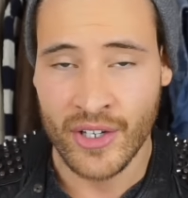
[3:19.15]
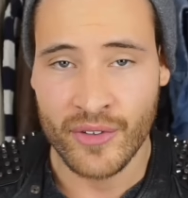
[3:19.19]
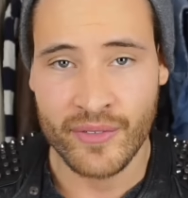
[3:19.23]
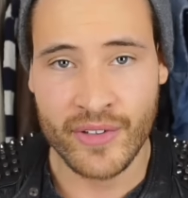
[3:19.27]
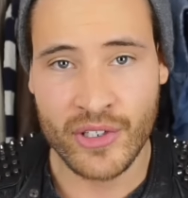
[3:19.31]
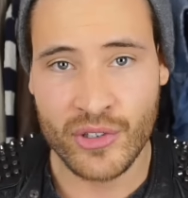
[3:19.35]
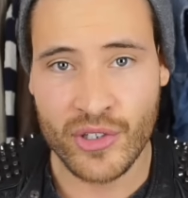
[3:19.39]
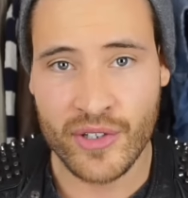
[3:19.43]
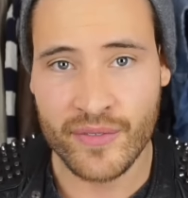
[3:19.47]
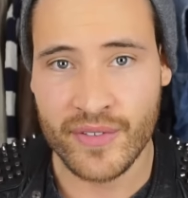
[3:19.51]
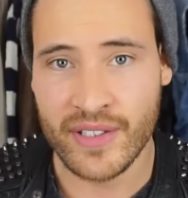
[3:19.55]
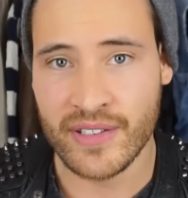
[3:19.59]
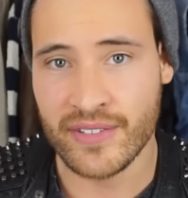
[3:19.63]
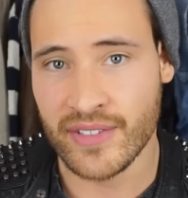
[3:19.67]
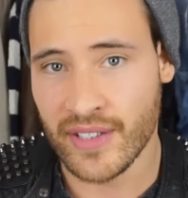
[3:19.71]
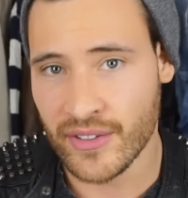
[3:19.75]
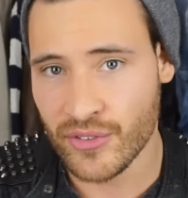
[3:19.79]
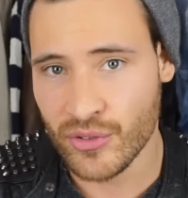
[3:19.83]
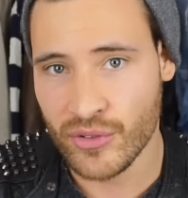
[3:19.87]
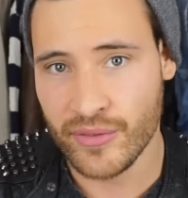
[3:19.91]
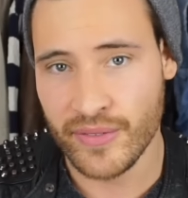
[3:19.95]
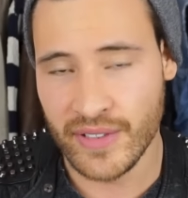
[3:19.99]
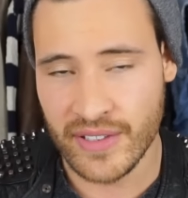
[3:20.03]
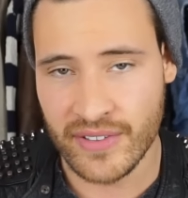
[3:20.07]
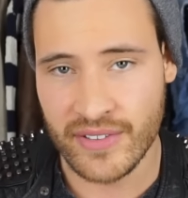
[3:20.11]
wenn du gewinnst,
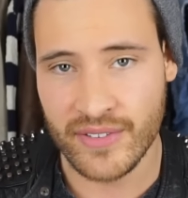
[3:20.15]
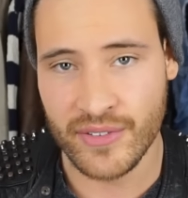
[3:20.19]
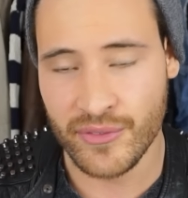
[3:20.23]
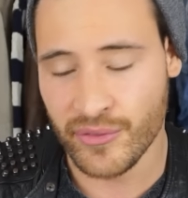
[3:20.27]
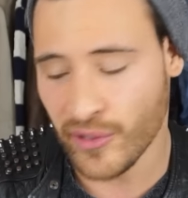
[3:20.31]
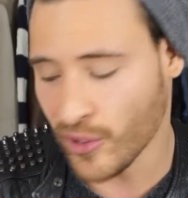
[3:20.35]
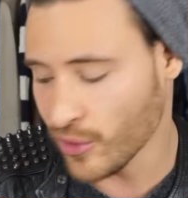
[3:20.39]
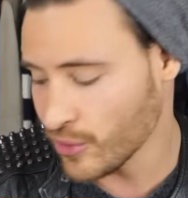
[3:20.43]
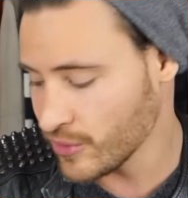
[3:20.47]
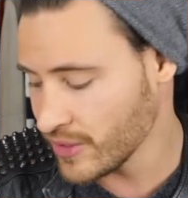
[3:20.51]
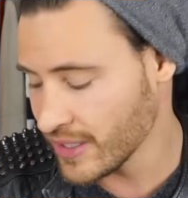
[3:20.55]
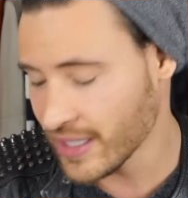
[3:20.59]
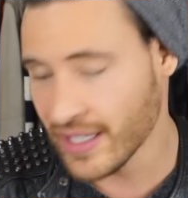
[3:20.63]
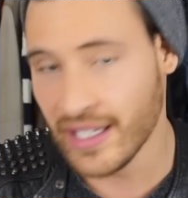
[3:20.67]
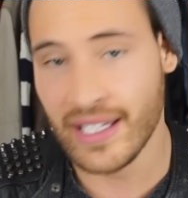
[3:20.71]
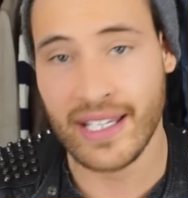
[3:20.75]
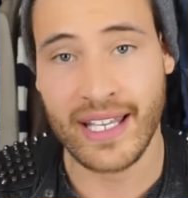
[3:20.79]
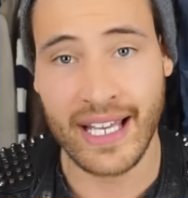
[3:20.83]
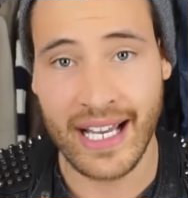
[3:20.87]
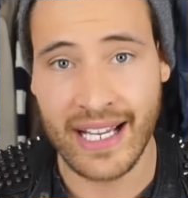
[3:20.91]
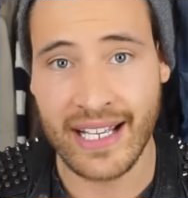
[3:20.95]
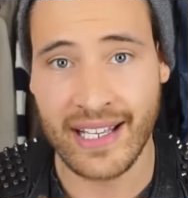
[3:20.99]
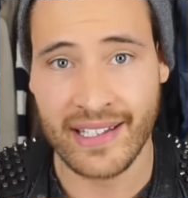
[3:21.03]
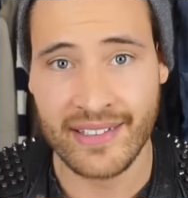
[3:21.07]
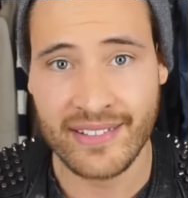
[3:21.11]
sagst du, du willst die Frauenjacke.
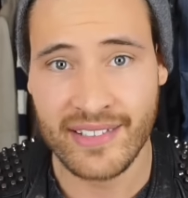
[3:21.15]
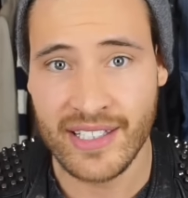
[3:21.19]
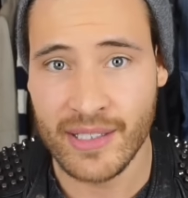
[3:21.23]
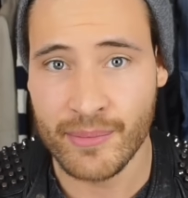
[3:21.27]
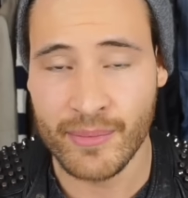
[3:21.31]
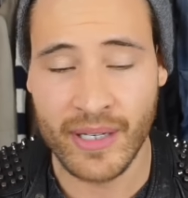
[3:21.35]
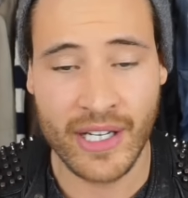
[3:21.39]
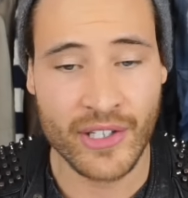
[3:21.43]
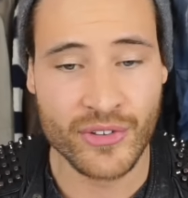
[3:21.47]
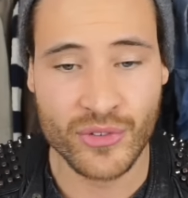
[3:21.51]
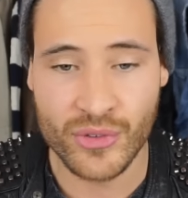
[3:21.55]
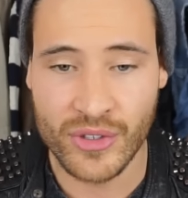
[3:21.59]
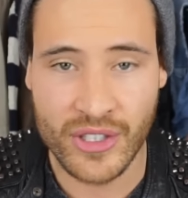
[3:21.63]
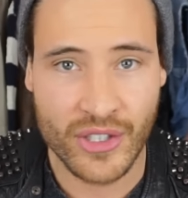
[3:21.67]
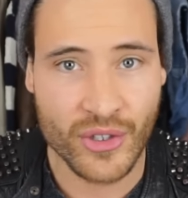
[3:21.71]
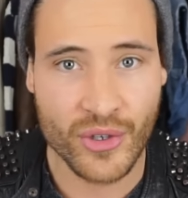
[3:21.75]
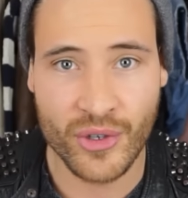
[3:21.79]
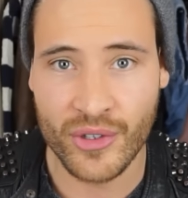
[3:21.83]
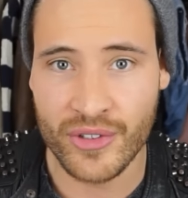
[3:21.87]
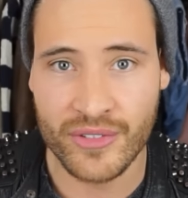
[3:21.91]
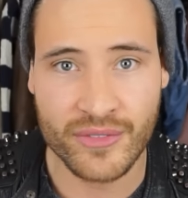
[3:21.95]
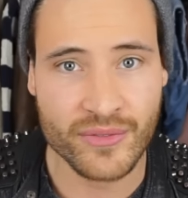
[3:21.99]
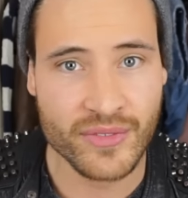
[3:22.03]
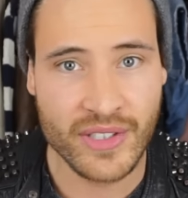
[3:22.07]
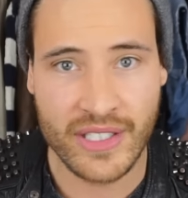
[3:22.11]
Gar kein Thema immer. Also ihr
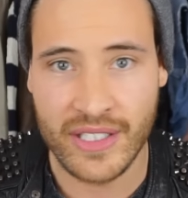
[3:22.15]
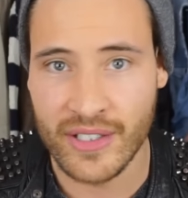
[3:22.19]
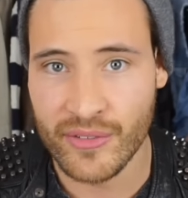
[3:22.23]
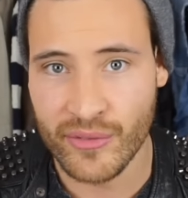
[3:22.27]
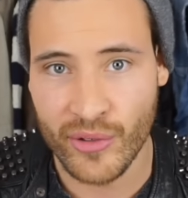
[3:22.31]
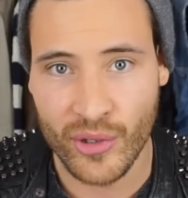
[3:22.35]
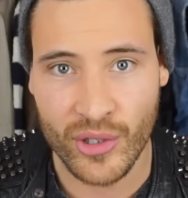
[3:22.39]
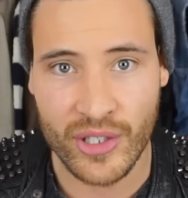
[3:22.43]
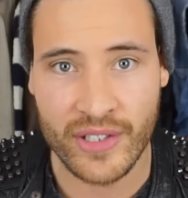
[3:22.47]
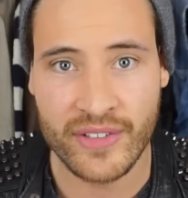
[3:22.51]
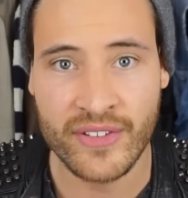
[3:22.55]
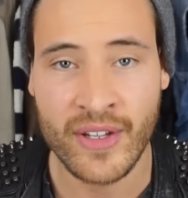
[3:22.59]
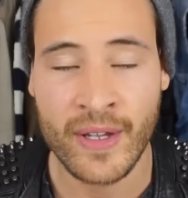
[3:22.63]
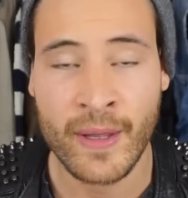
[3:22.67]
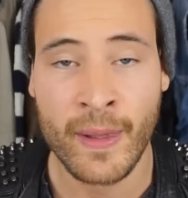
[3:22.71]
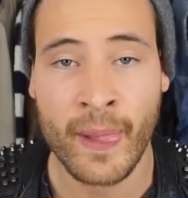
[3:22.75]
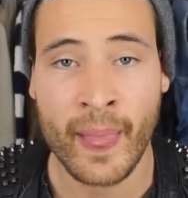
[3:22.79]
könnt, wie ihr wollt.